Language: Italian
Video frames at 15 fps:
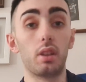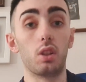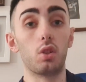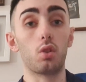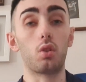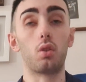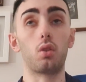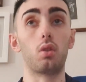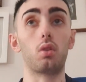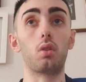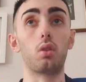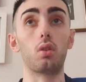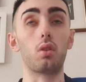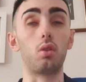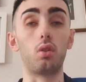
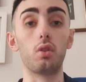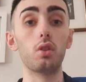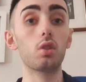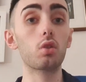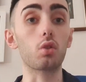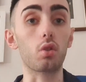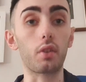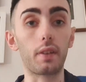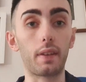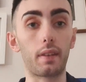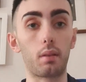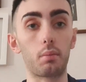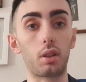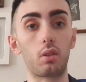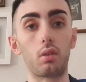io, io sono senza
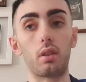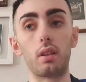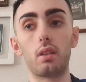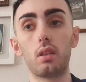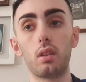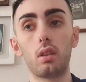parole